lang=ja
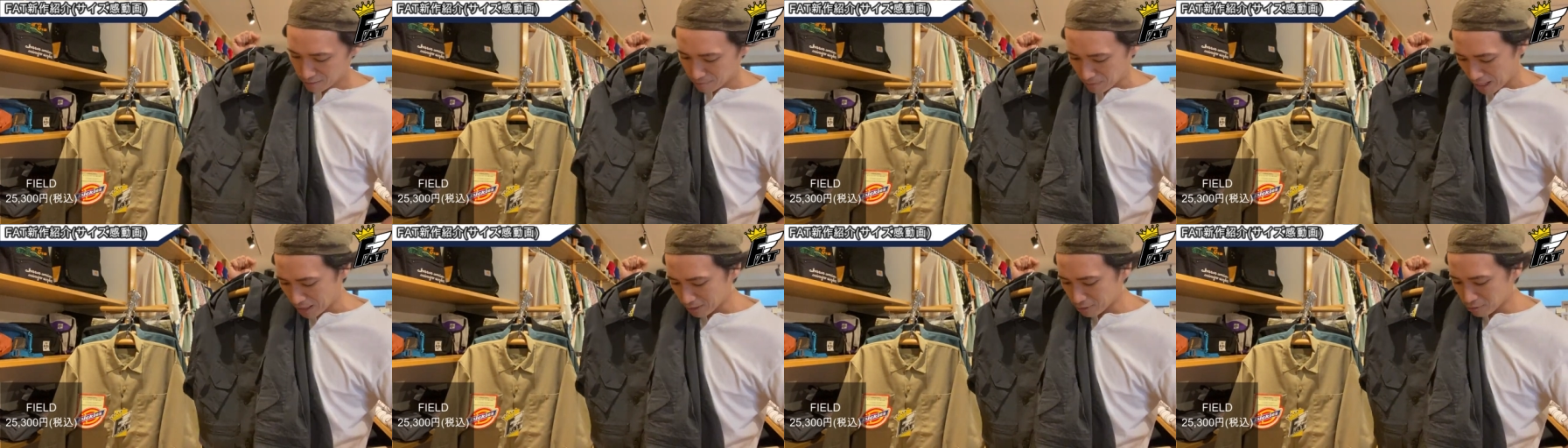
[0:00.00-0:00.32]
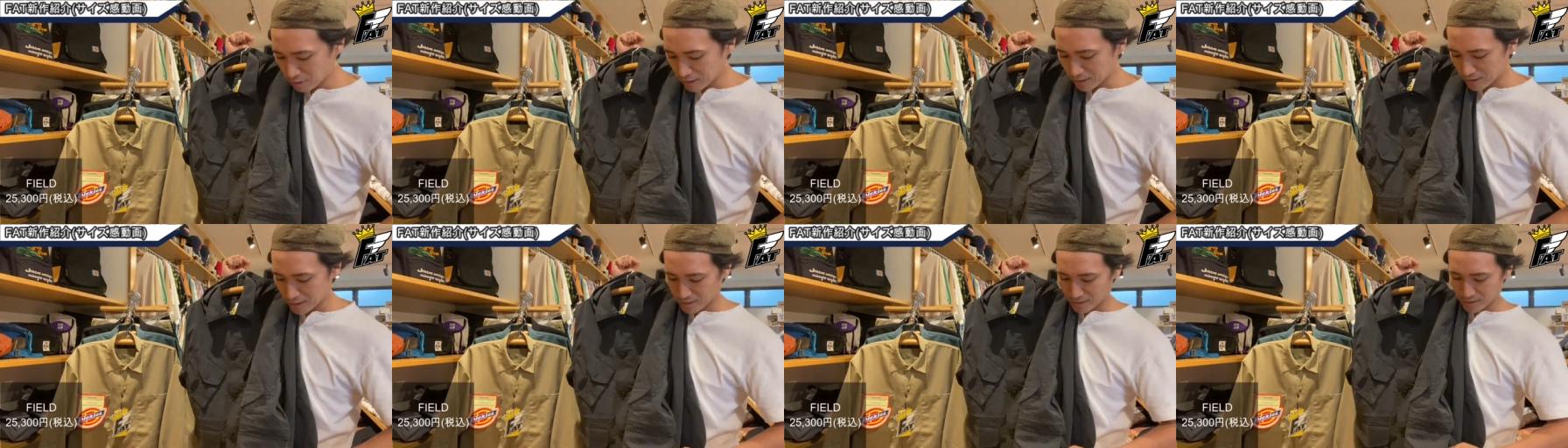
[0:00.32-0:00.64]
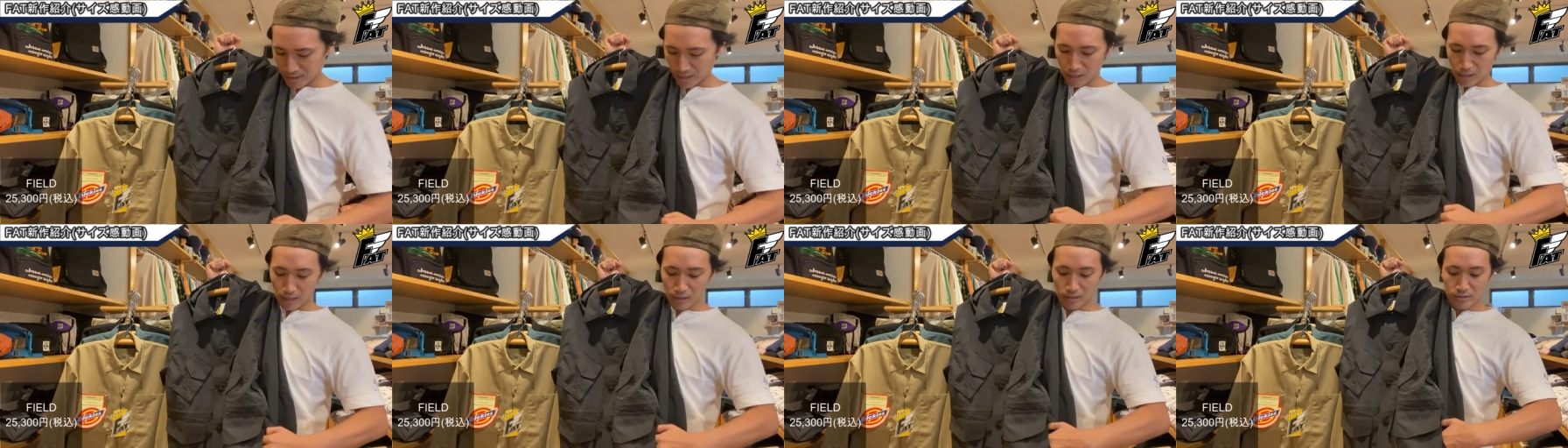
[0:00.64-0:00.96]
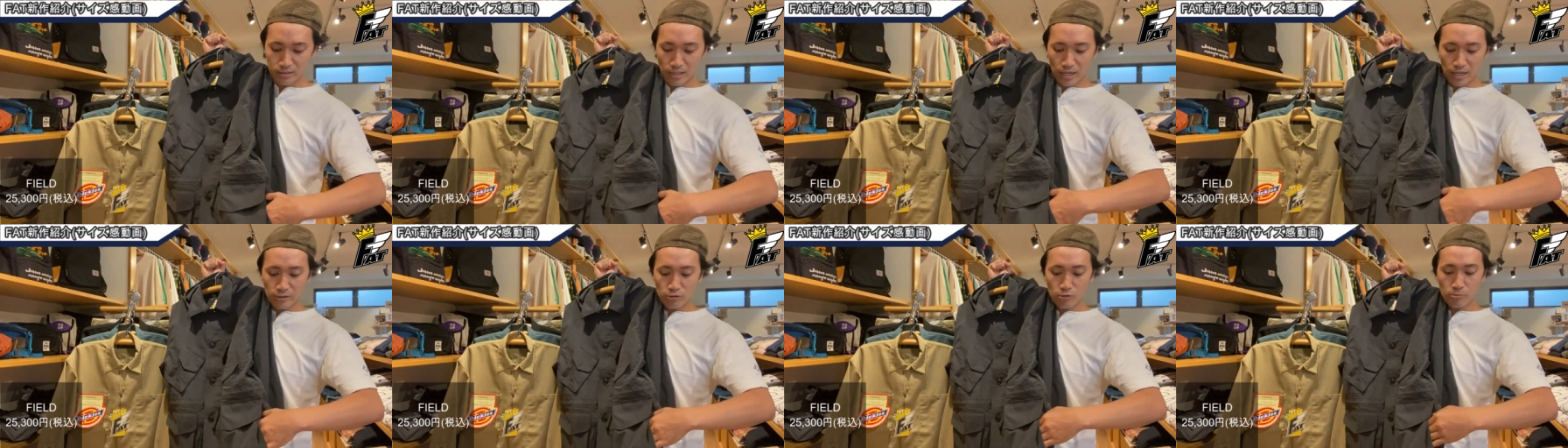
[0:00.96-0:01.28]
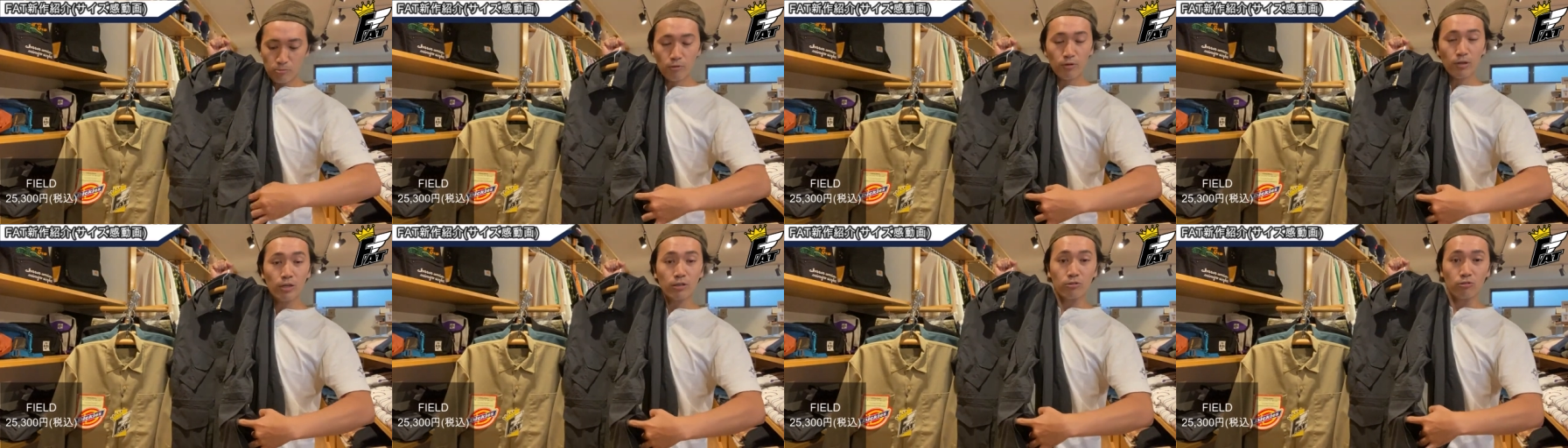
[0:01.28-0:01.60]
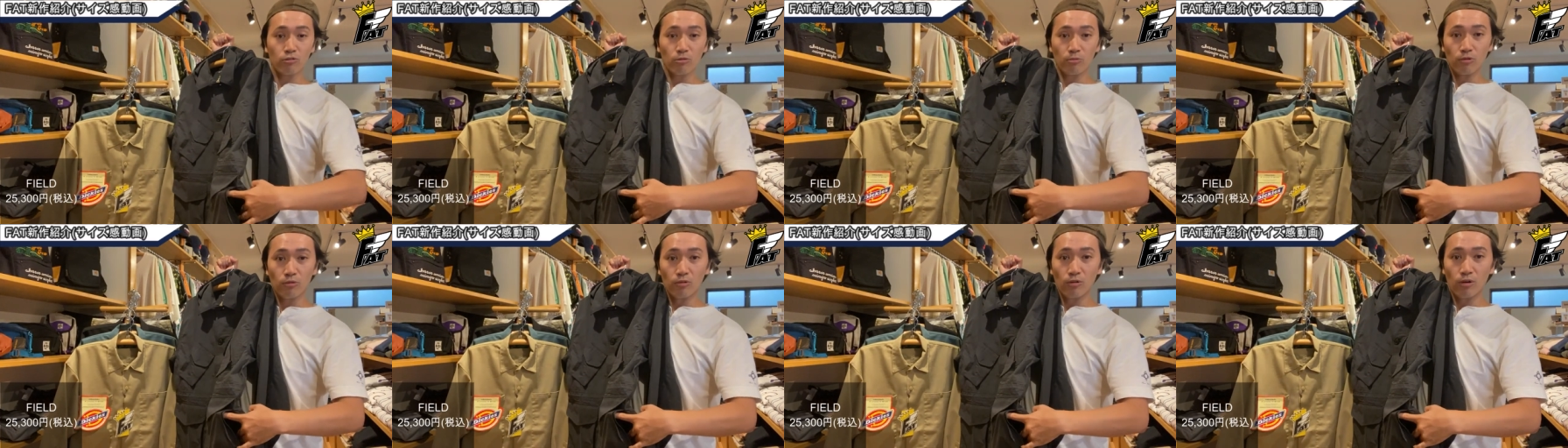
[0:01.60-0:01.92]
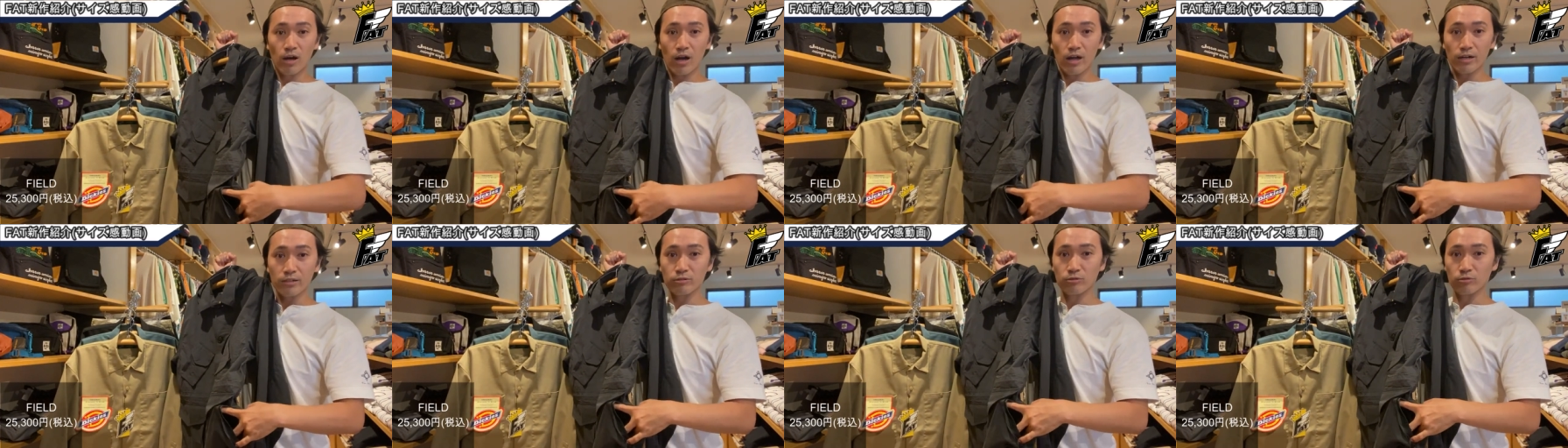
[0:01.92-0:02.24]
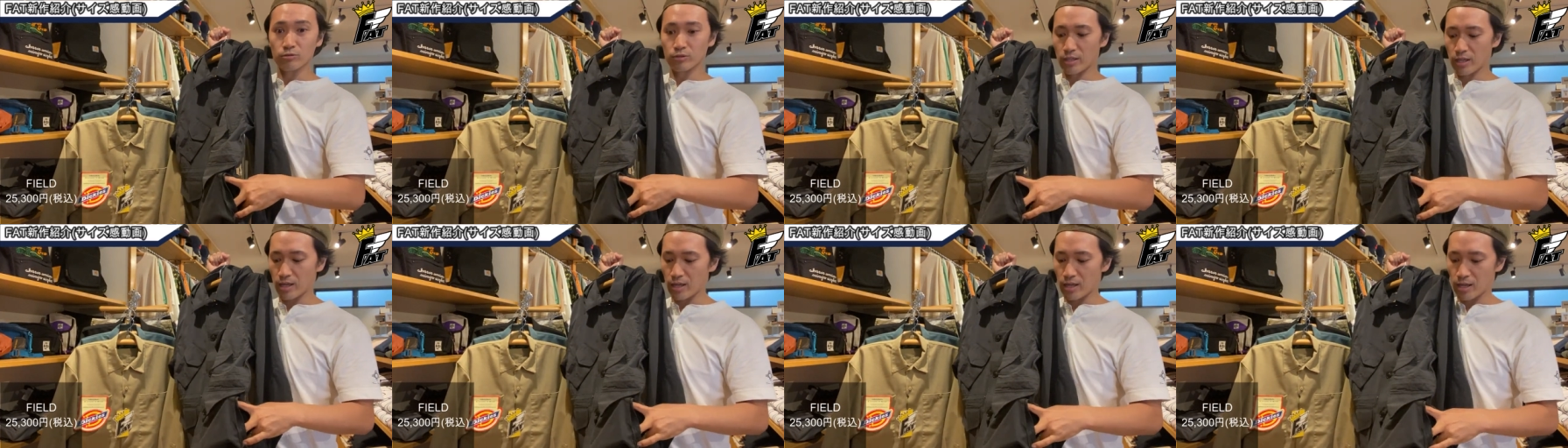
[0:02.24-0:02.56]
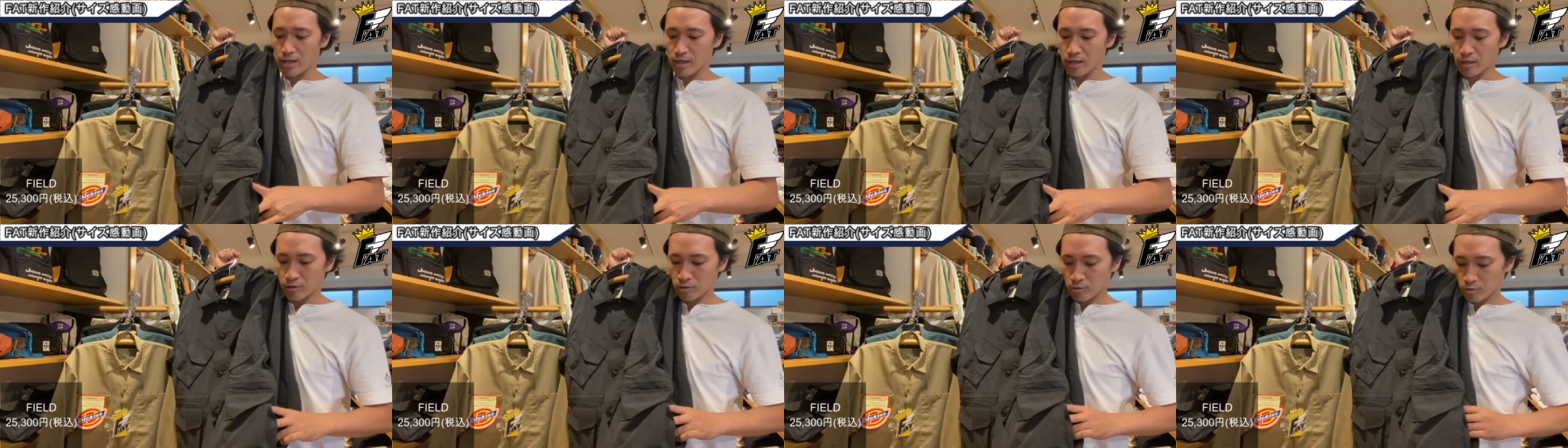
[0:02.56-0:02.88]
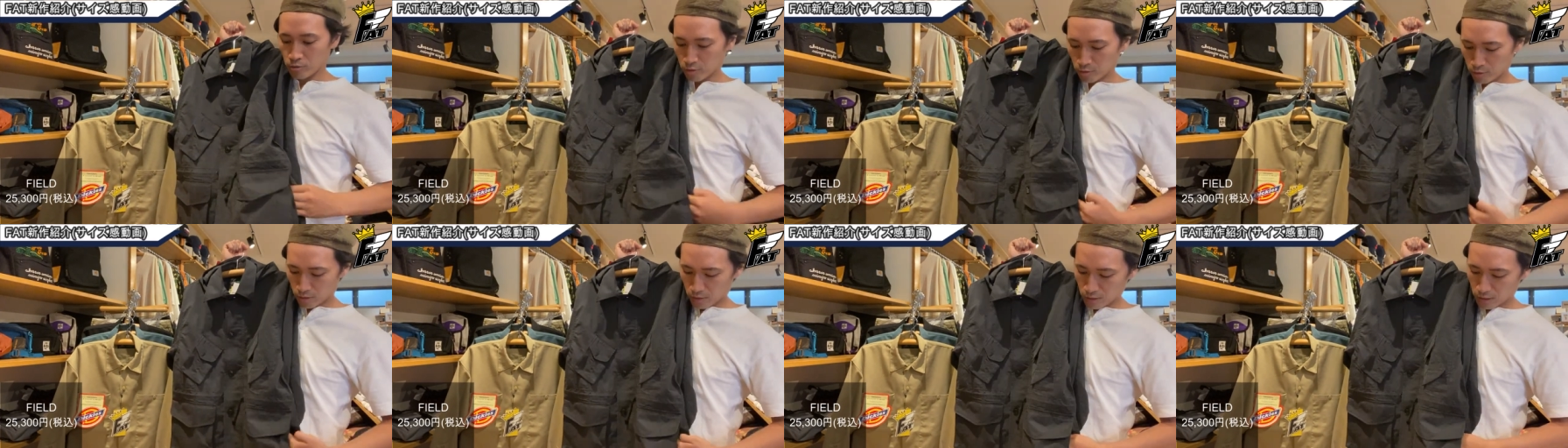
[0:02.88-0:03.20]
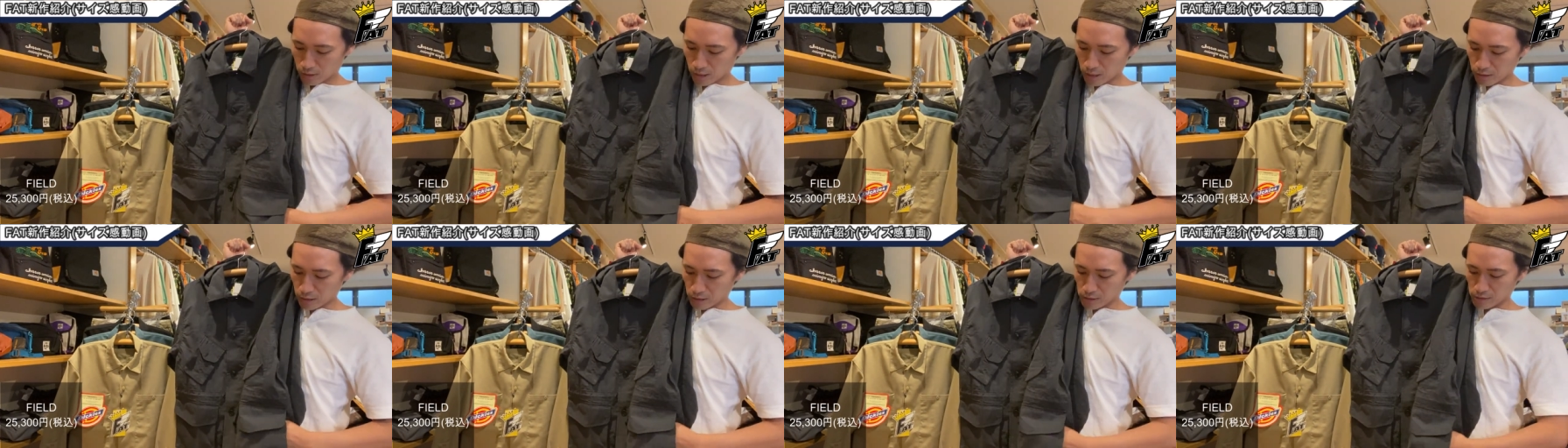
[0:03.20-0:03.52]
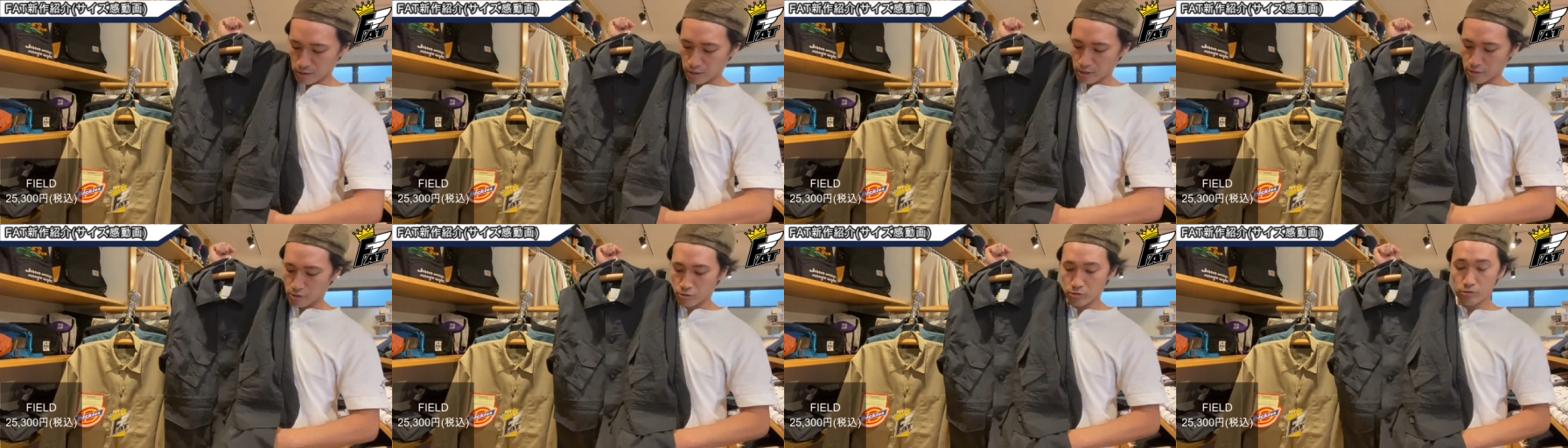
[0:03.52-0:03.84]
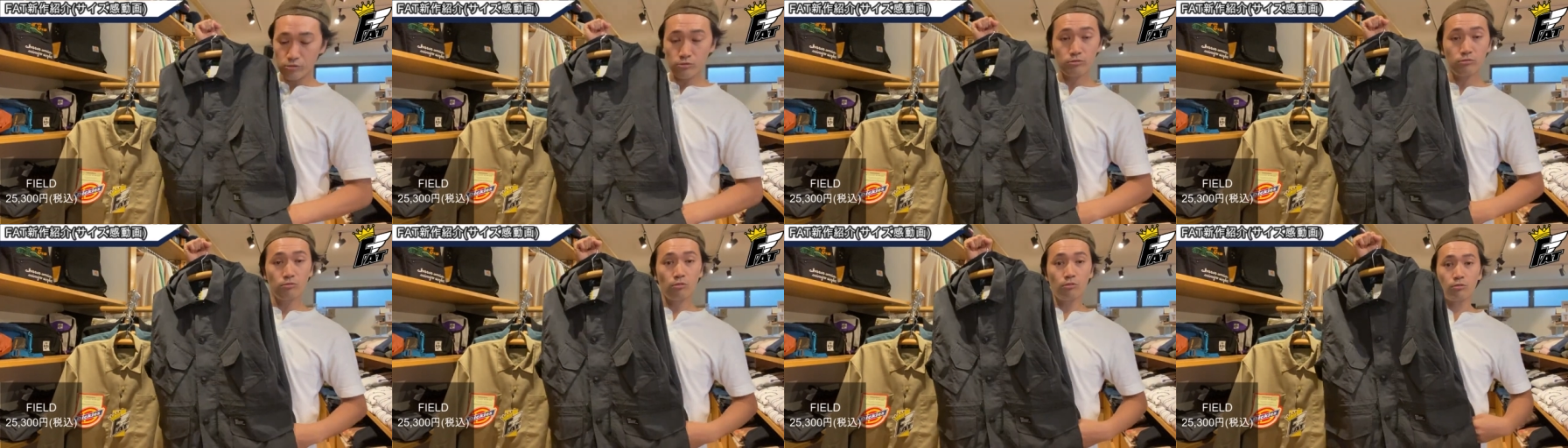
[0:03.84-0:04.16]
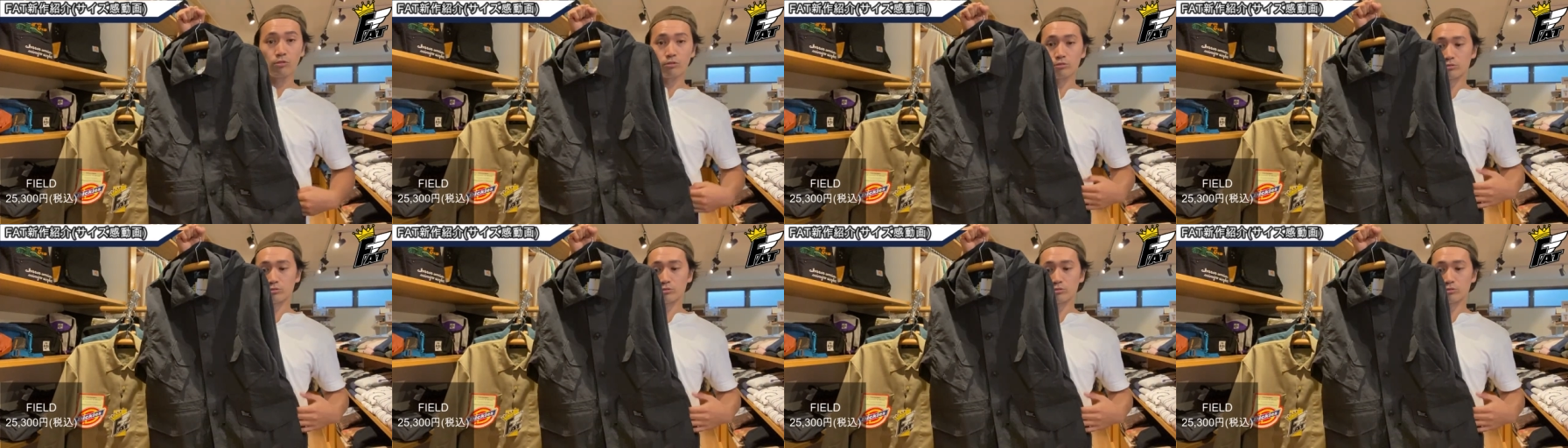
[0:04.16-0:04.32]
あとはですね、サイドポケットもあるので、かなりね、収納